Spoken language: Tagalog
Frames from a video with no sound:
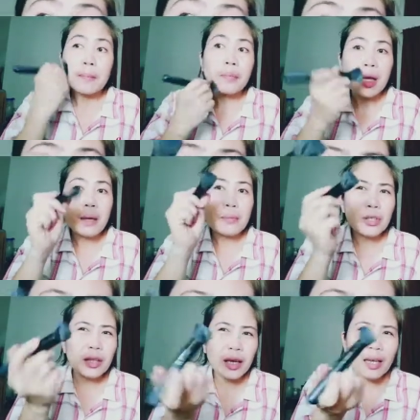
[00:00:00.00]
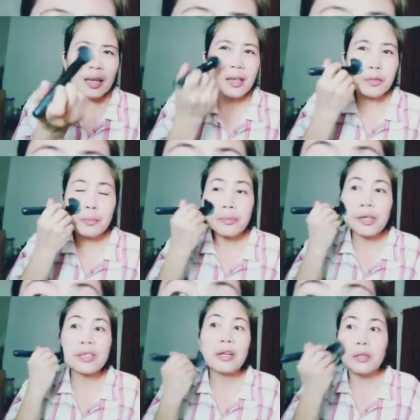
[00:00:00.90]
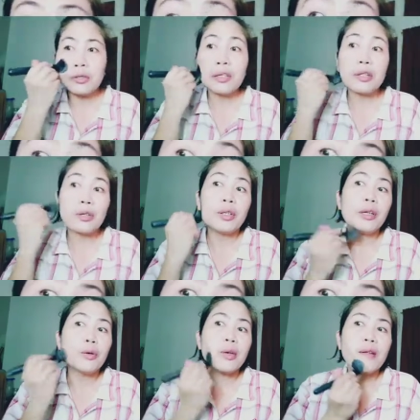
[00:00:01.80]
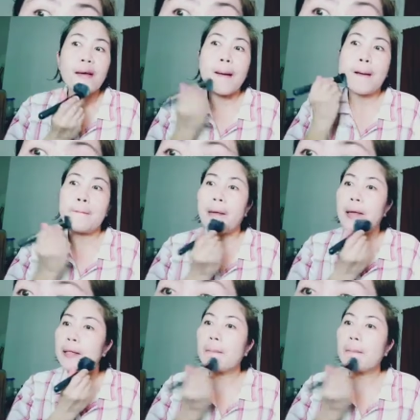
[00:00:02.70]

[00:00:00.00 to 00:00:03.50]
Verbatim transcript: Alam niyo, tagal na nitong brush na to dito, hindi ko ginagamit.